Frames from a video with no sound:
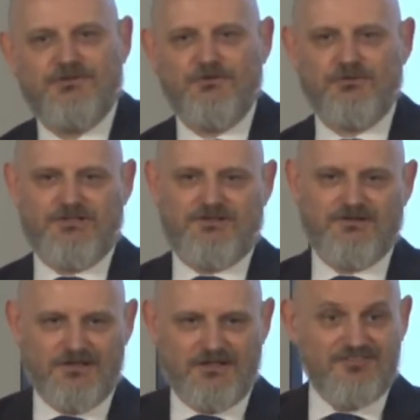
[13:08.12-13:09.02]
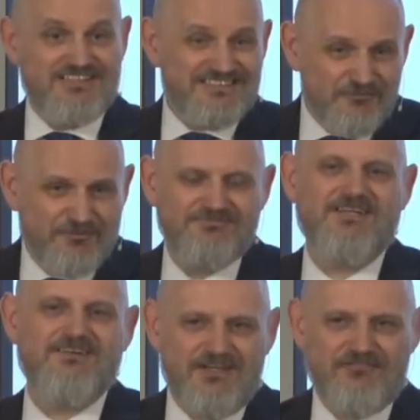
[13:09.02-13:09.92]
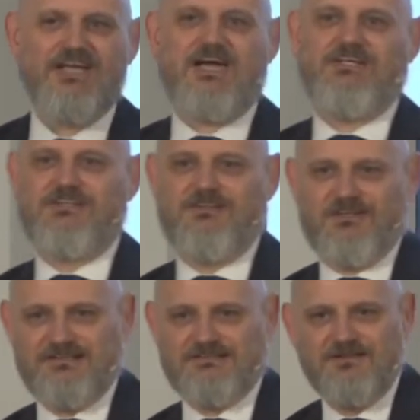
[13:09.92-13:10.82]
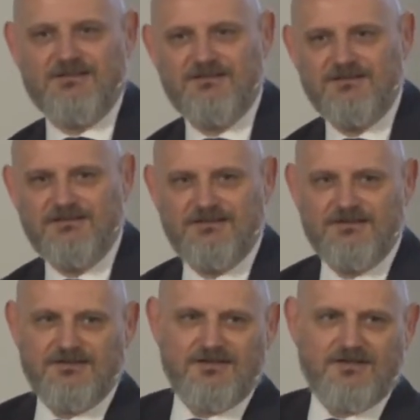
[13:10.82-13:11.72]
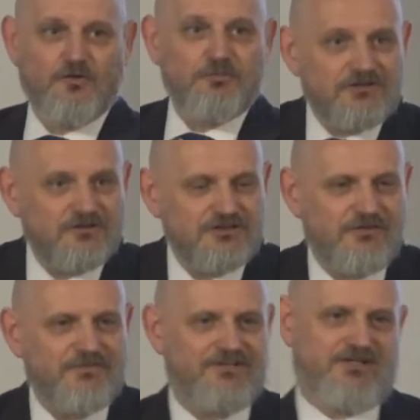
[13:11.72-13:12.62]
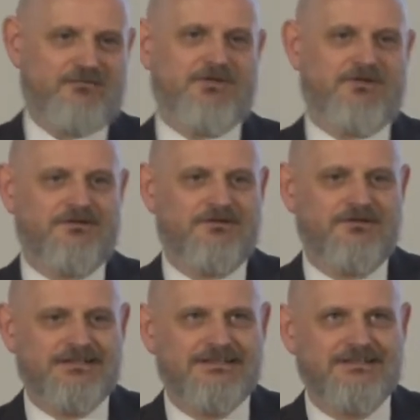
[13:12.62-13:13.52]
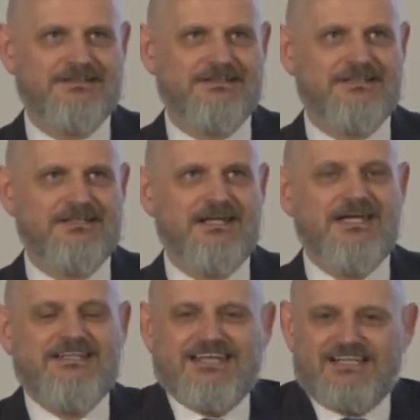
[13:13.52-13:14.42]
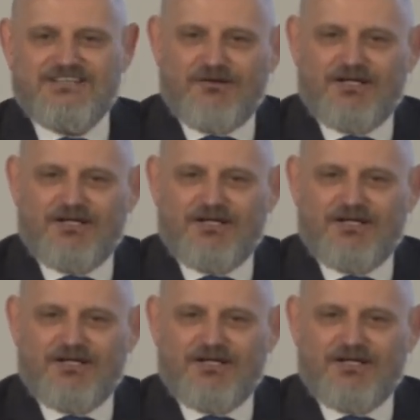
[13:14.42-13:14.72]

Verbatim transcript: ludzi. Więc nie, nie, nie do nas. Róbcie to, co wam każemy. I tak działa